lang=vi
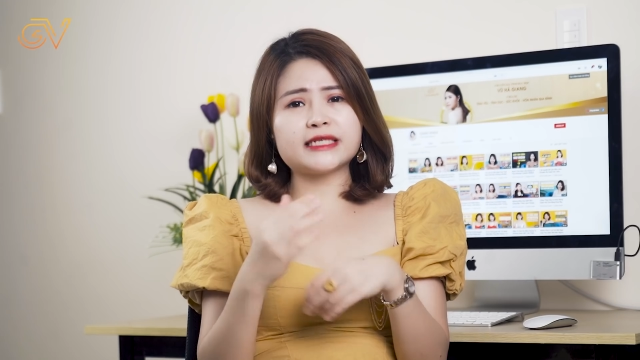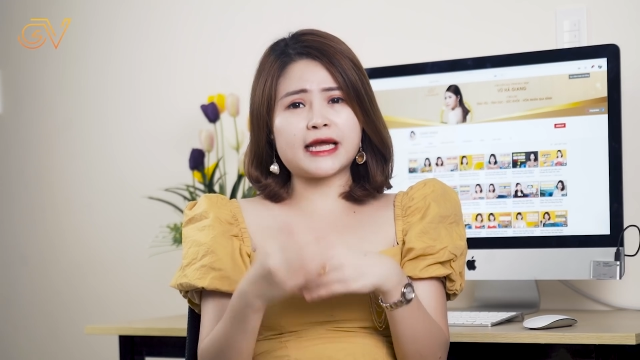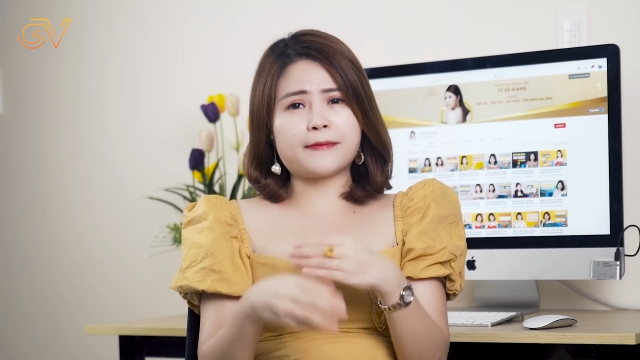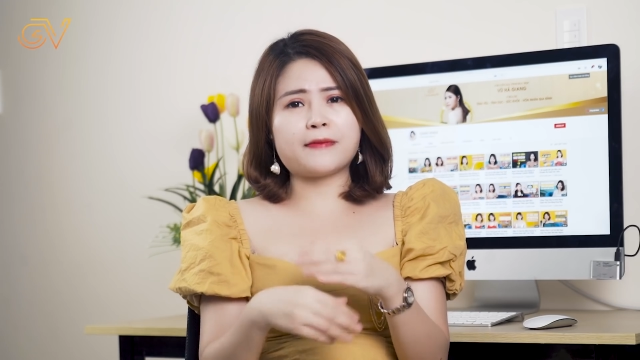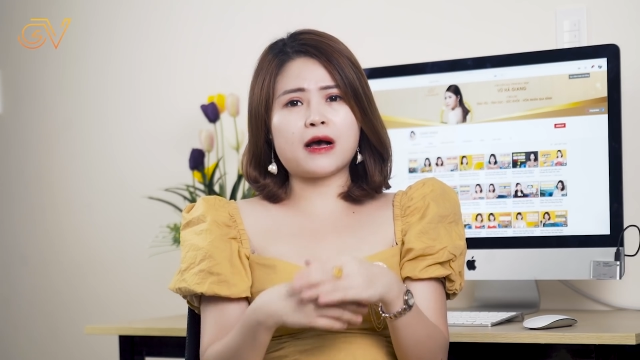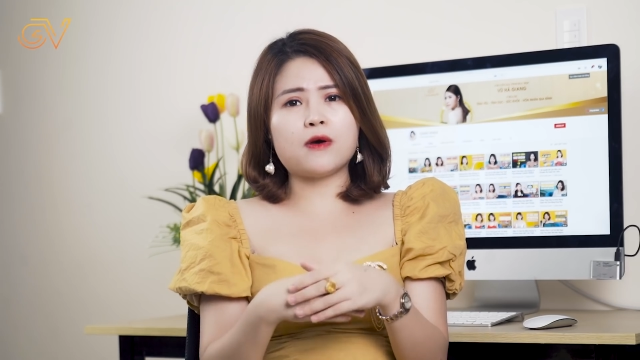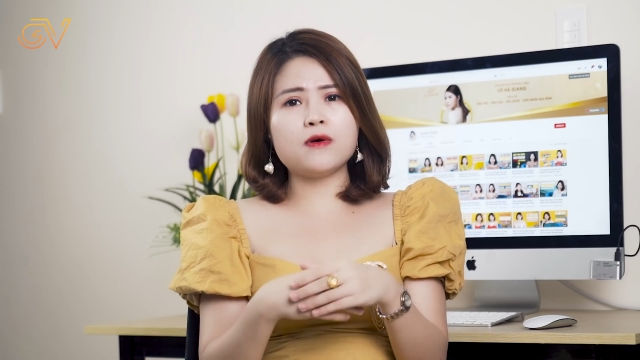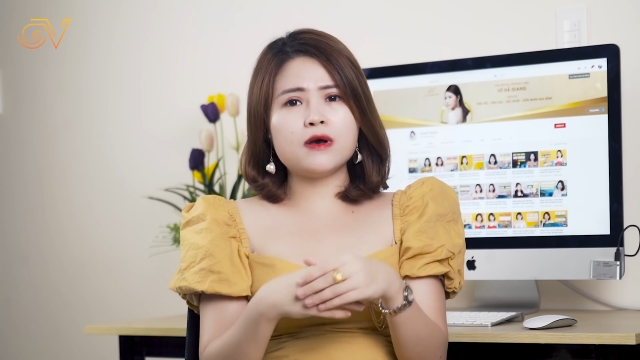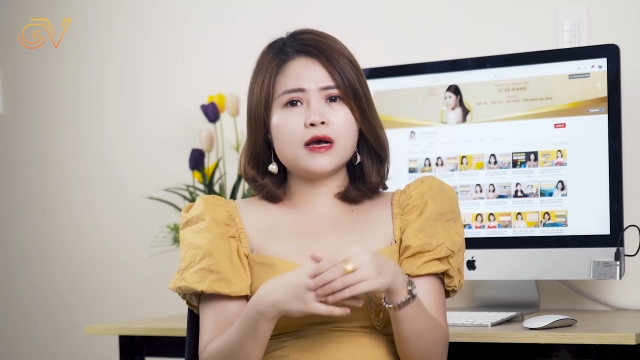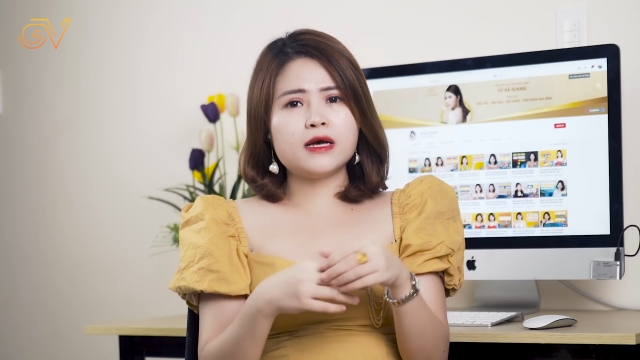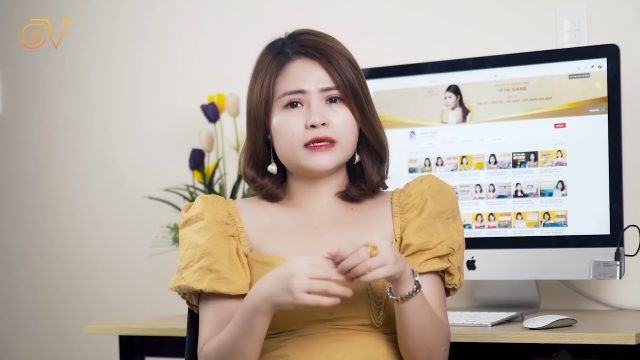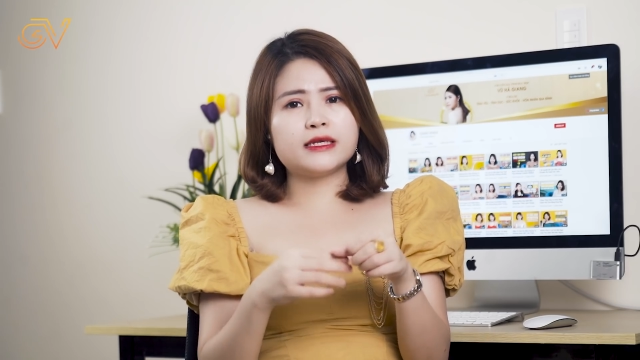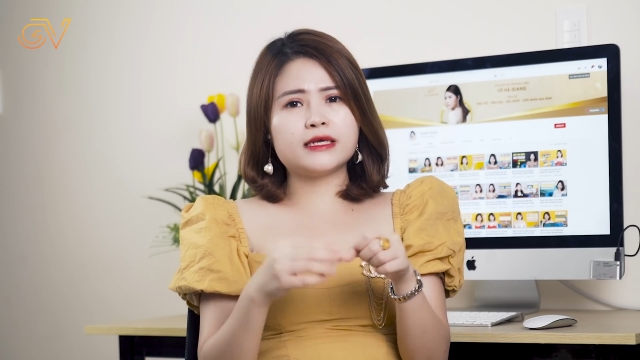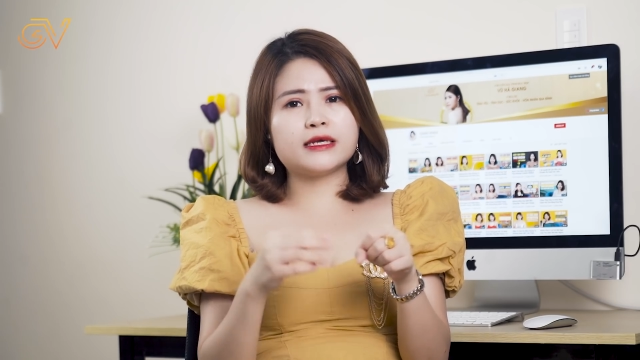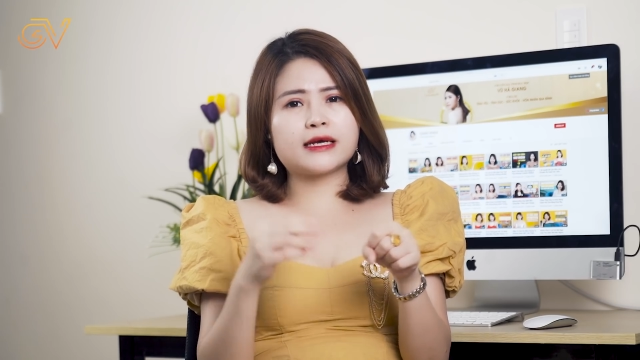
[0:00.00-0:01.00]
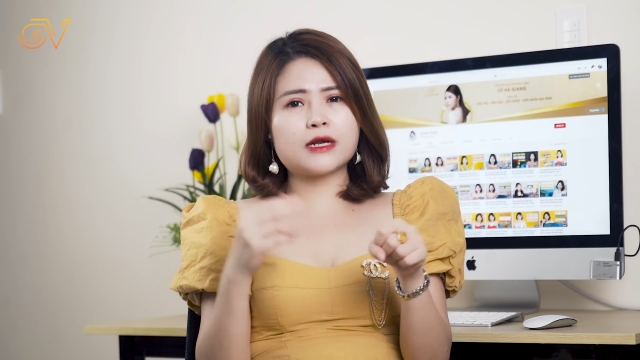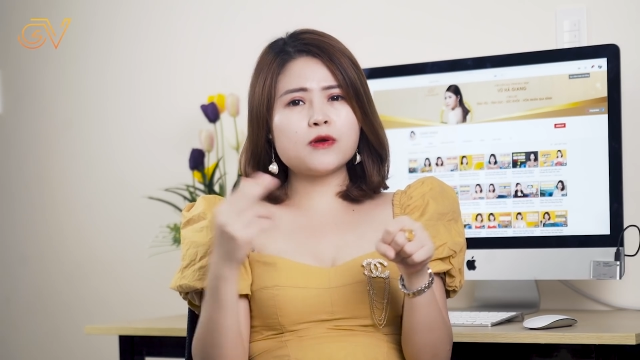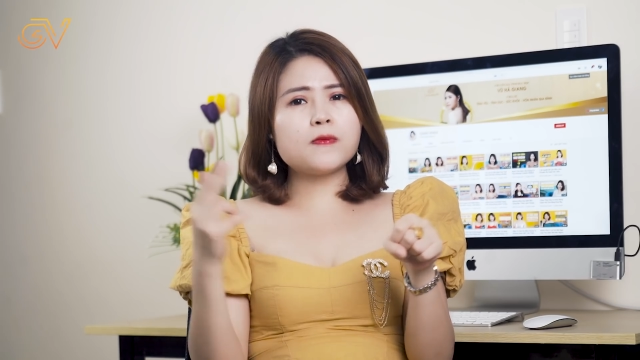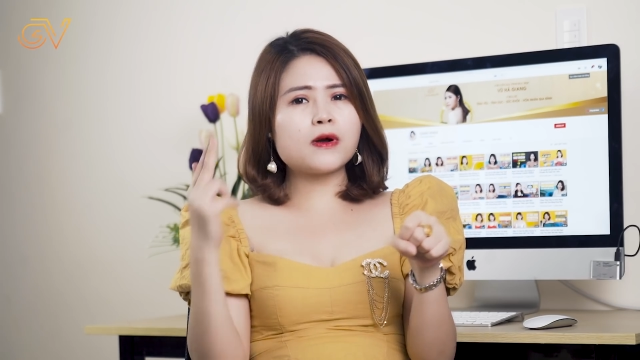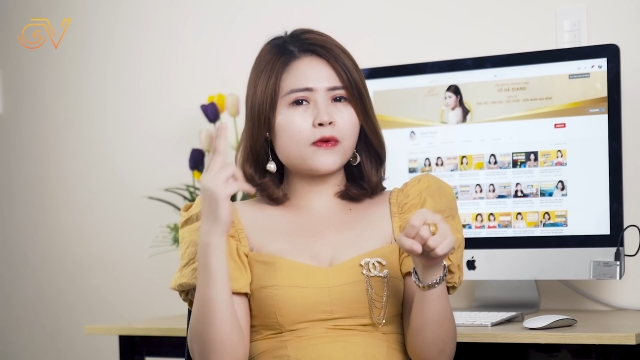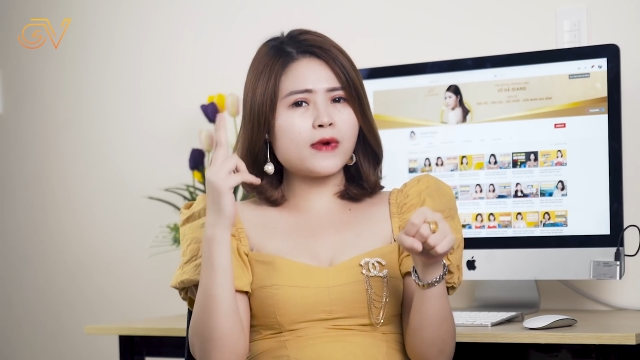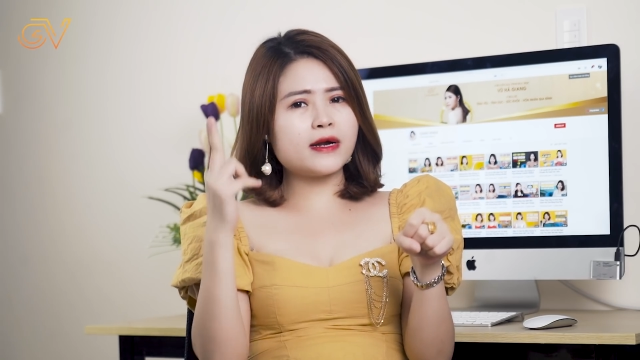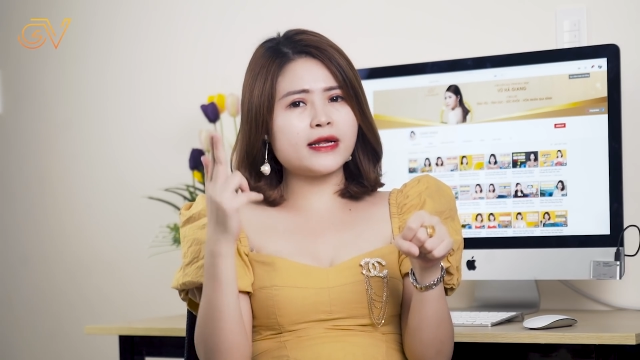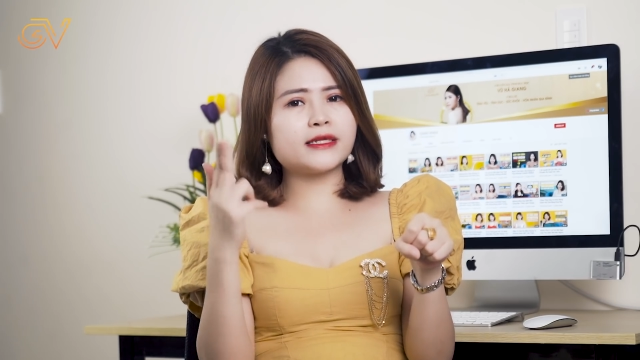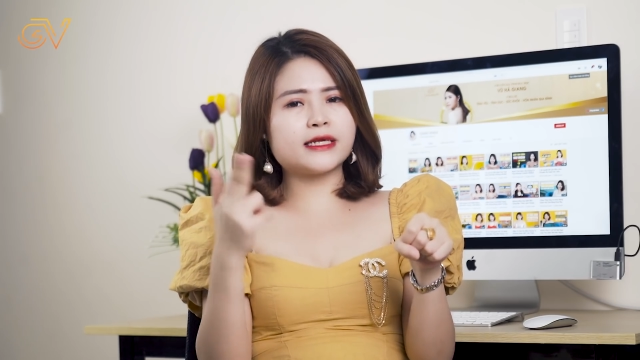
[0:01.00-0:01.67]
chảy máu, thì cái lúc mà quan hệ